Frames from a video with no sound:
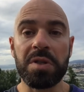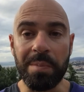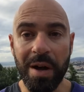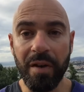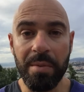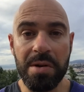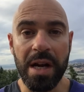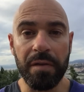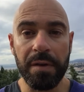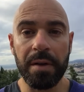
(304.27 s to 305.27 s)
c'est pas vraiment de
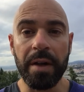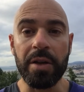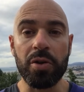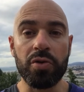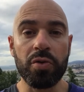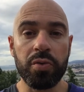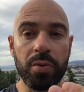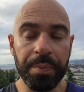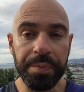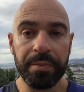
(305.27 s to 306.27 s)
la faim et que du
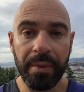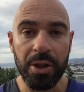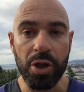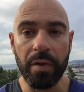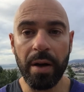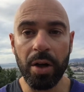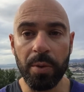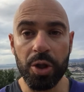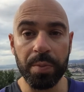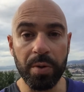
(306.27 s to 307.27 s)
coup, je vais voir
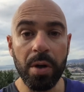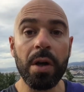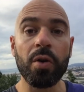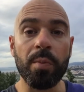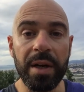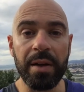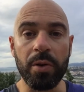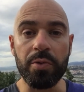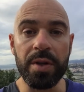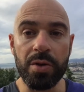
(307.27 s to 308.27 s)
comment je peux combler
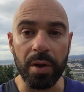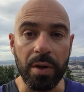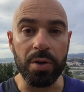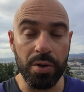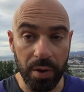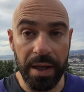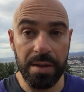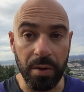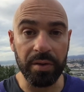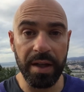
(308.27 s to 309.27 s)
l'ennui sur
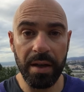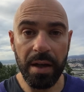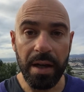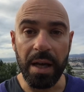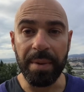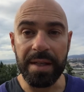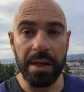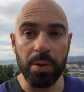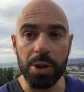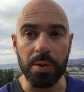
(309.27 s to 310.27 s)
l'instant T et
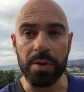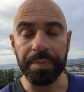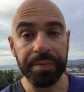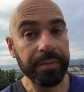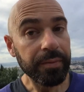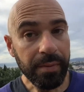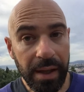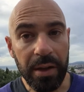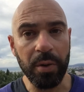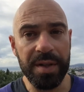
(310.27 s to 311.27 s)
passer à autre chose.
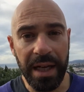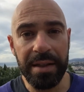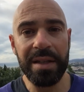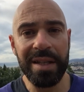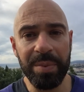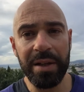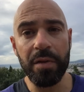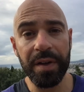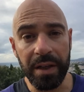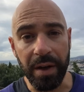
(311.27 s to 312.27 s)
Donc c'est la discipline,
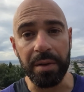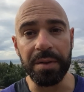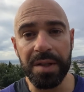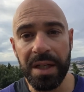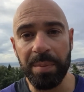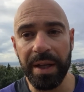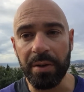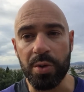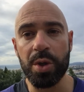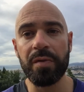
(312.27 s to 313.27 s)
le fait d'avoir une discipline,
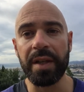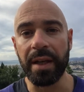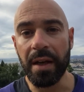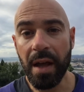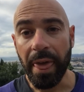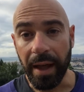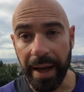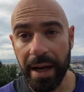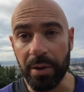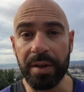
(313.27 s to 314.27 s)
de suivre des
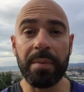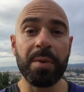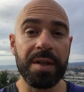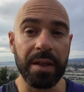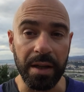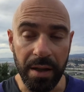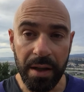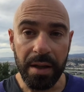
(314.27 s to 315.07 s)
règles, t'imposer des,